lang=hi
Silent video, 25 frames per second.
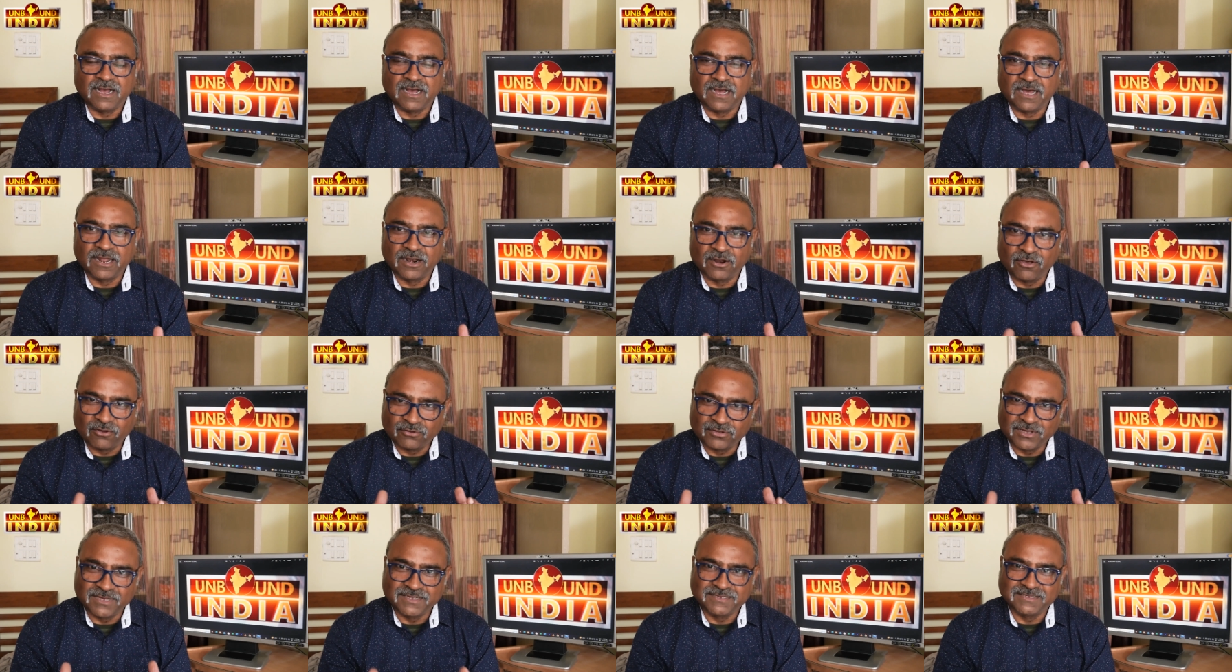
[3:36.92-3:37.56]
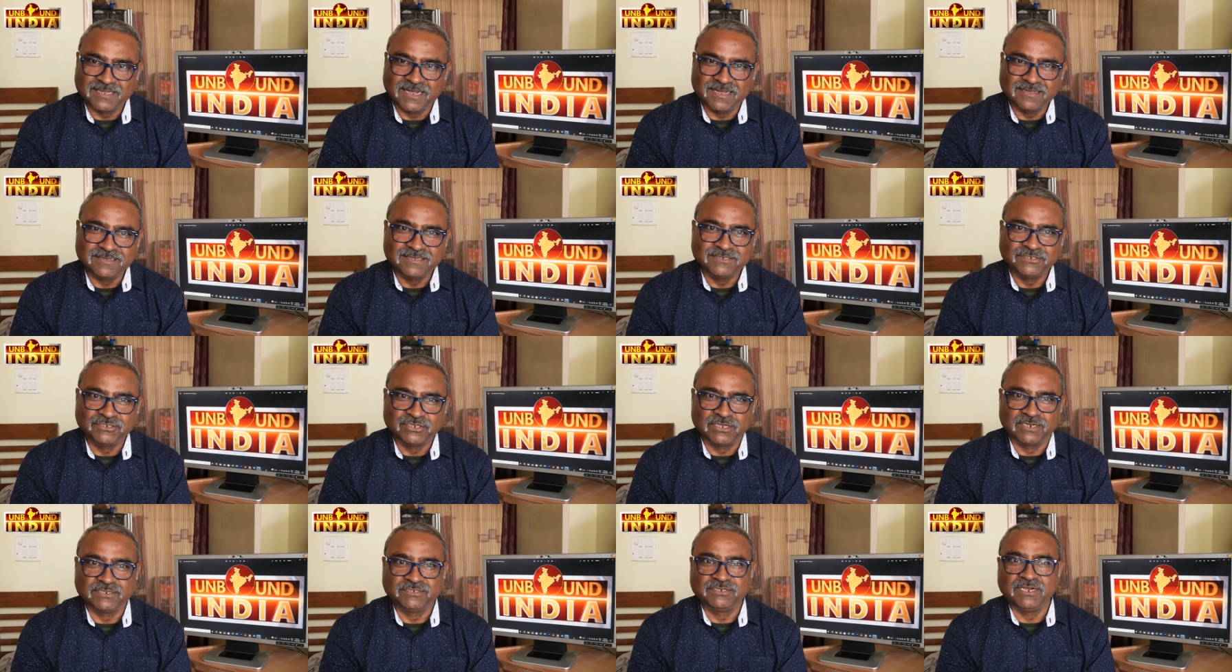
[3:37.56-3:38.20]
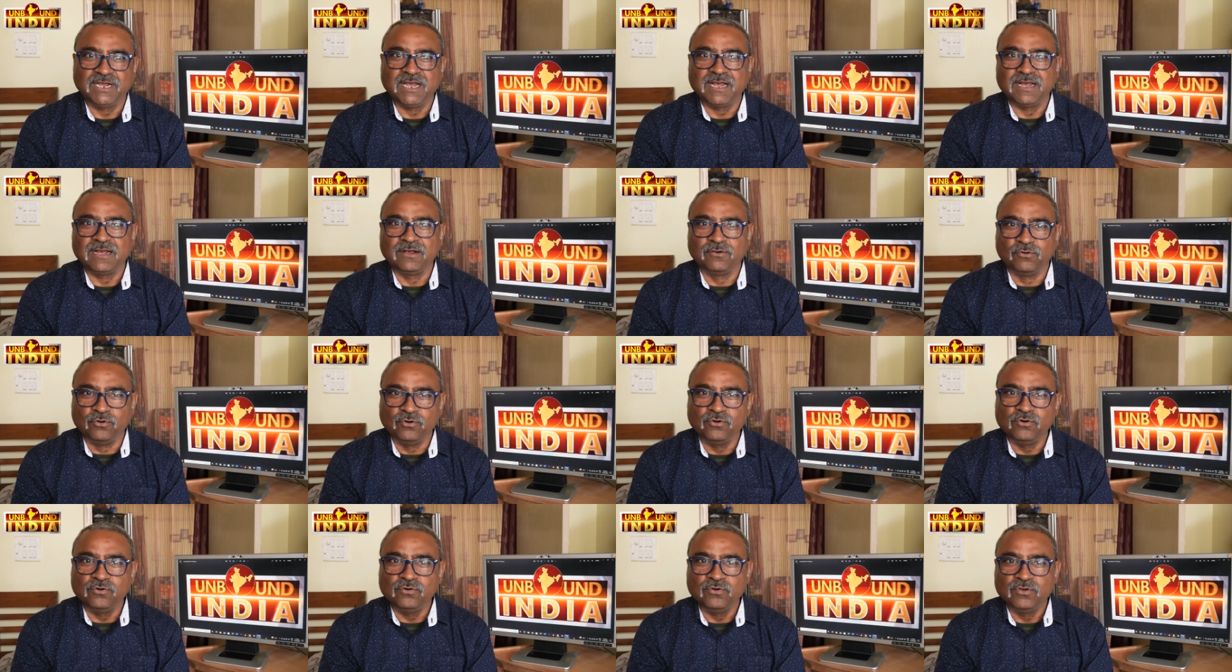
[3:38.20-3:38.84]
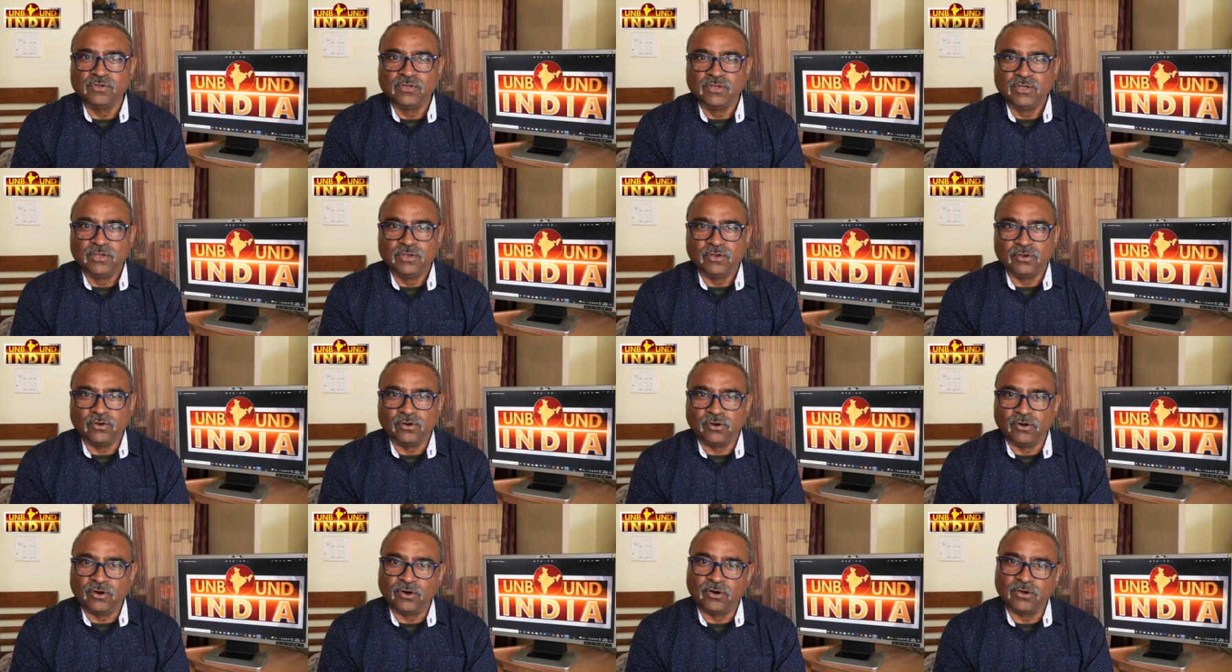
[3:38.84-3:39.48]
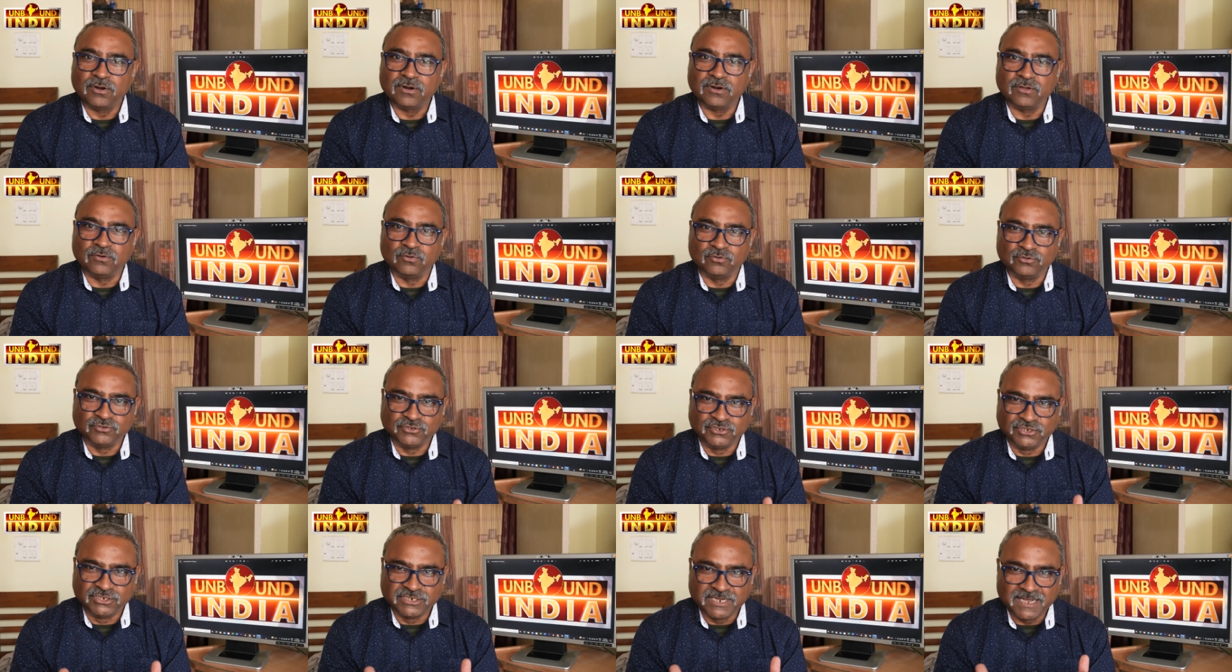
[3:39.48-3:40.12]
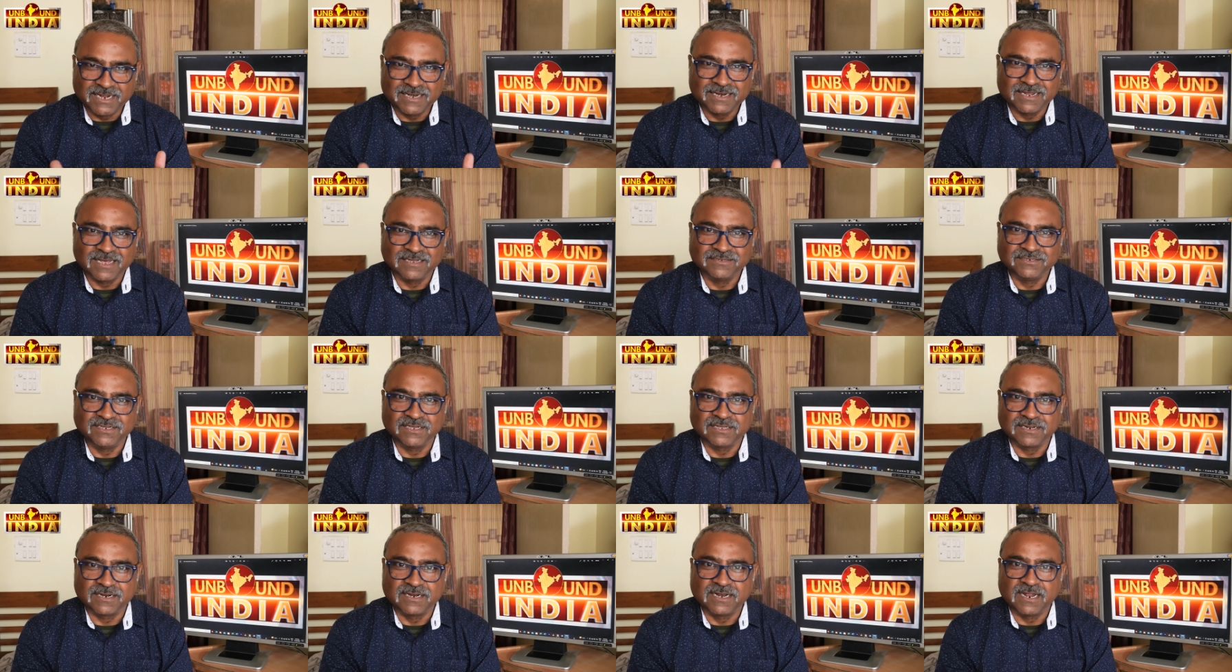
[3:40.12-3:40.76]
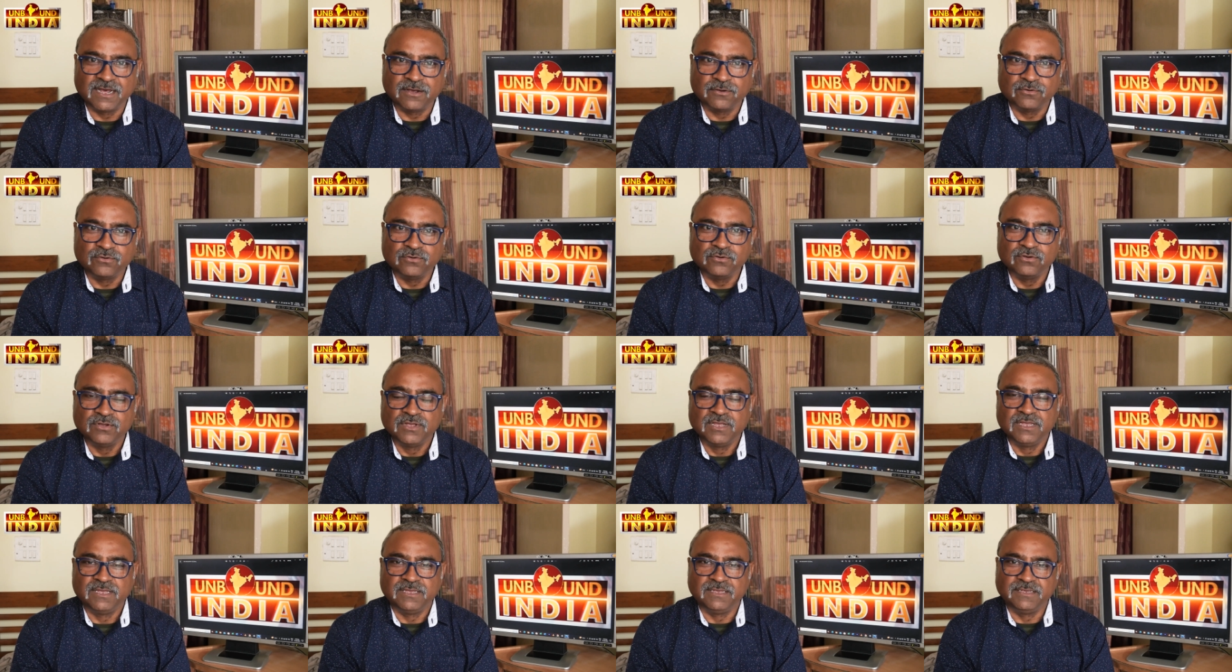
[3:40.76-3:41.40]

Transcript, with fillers: अलौकिकता की चर्चा हो और उज्जैन का जिक्र ना हो